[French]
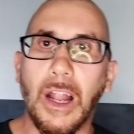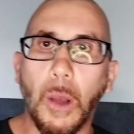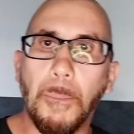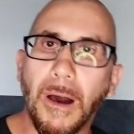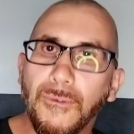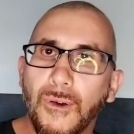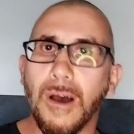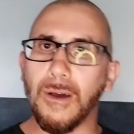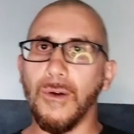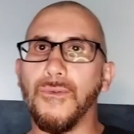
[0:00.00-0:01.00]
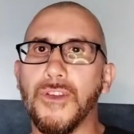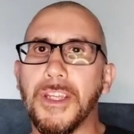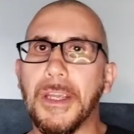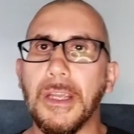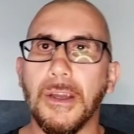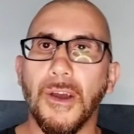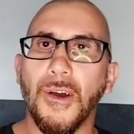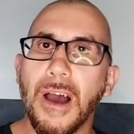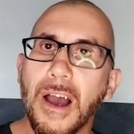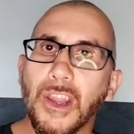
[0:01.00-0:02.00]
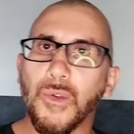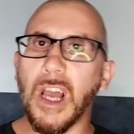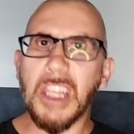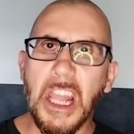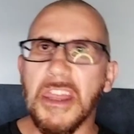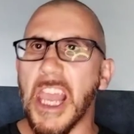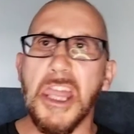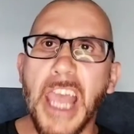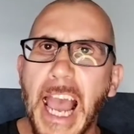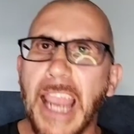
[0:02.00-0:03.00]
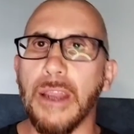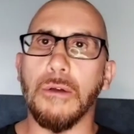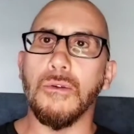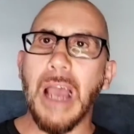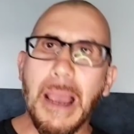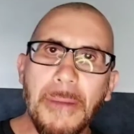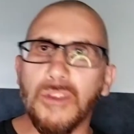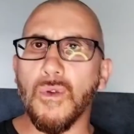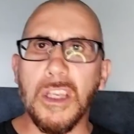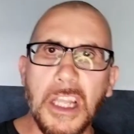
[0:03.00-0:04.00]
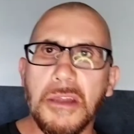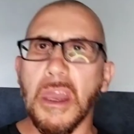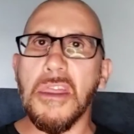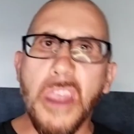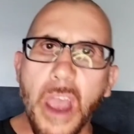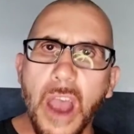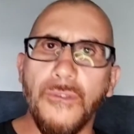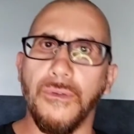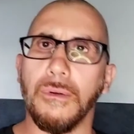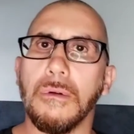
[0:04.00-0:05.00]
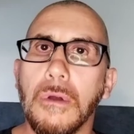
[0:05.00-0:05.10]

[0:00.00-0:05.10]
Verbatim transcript: Alors parfois on vous dit Ouais toi t'as une tête d'ail Ouais bah toi c'est une tête d'œuf